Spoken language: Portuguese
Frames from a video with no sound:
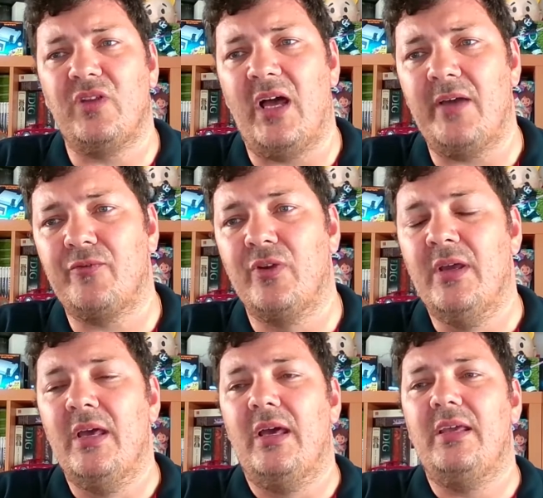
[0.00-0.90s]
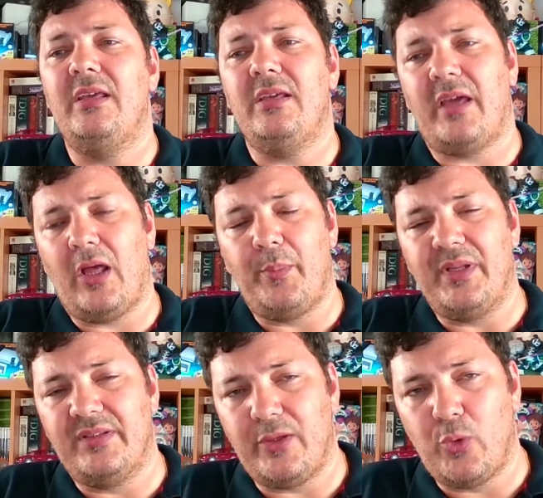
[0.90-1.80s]
lives e
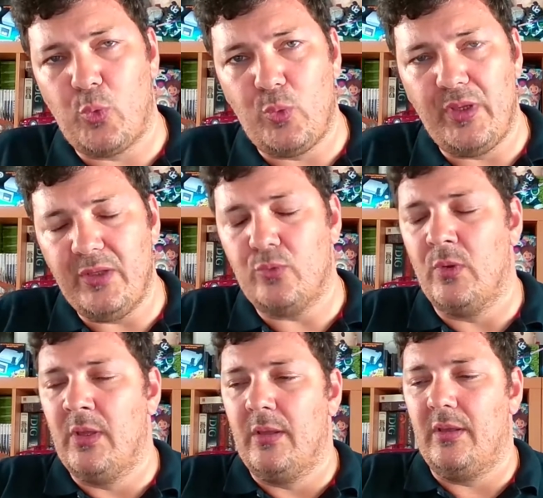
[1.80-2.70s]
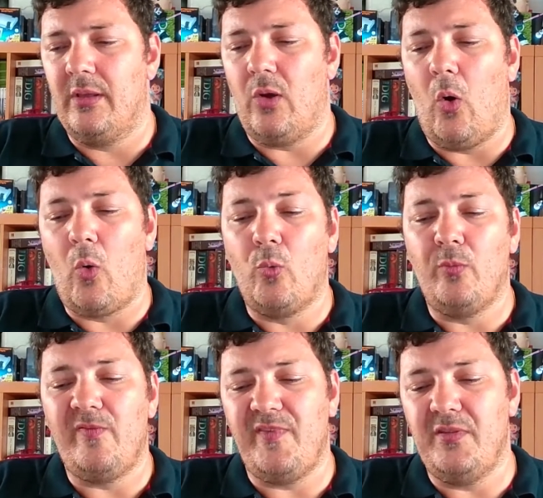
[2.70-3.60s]
realmente tenho recolhido uh,
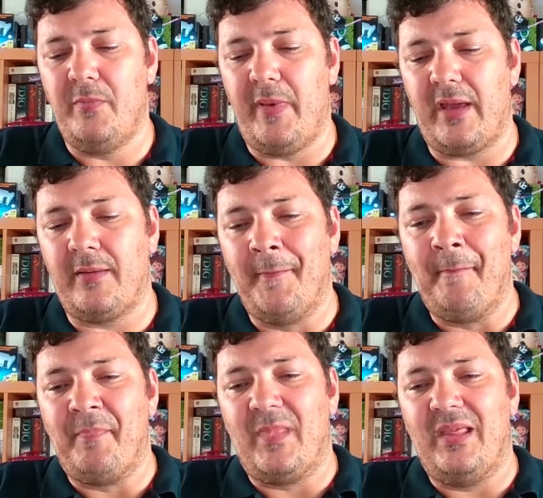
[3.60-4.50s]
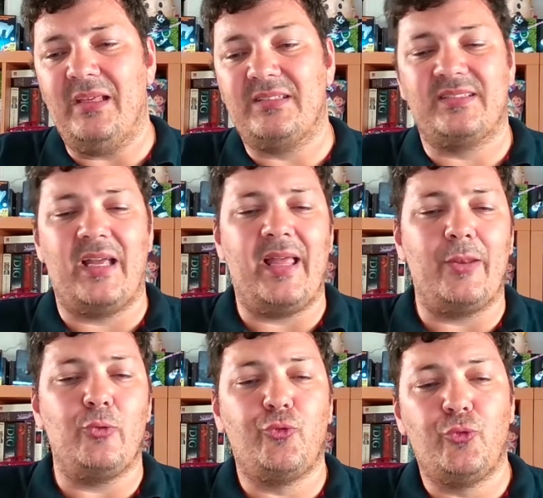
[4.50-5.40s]
algum feedback e que se calhar
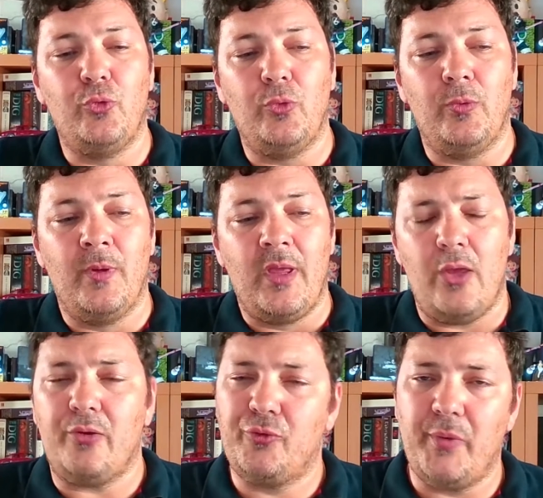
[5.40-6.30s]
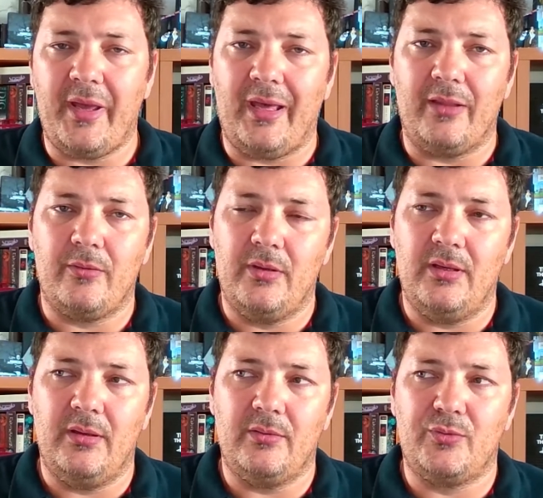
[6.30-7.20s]
eu estou, eu que estou errado.
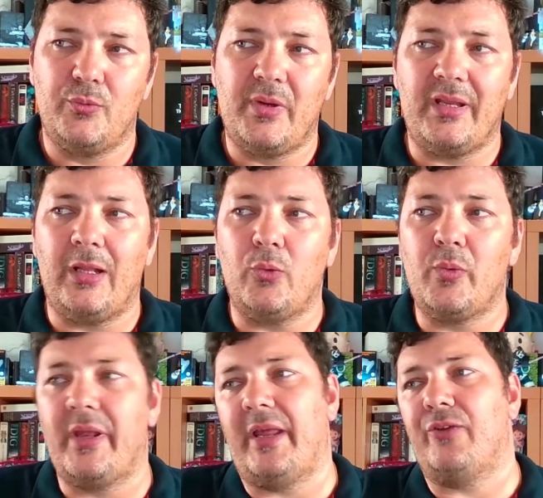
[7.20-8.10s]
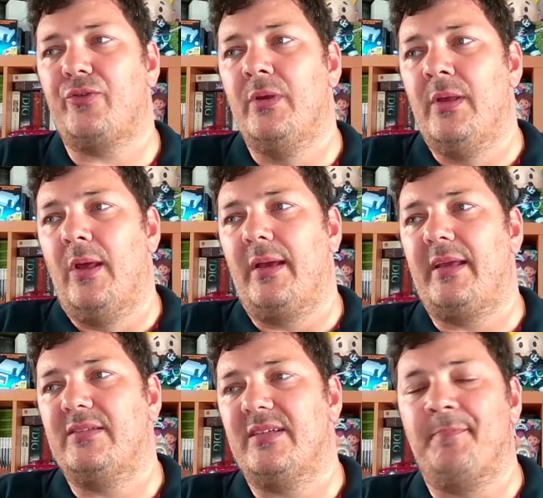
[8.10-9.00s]
Uh, se um canal não cresce,
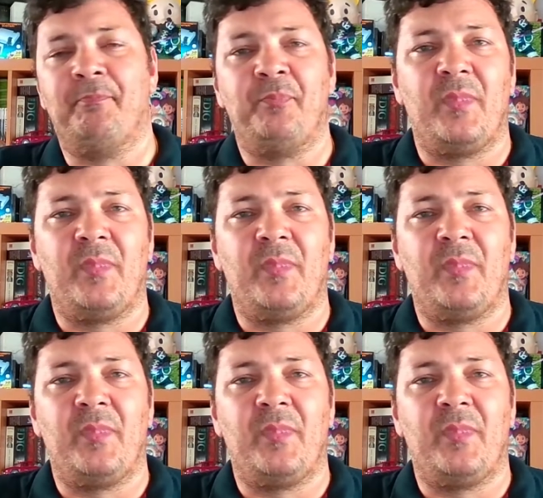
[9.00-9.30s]
quer dizer,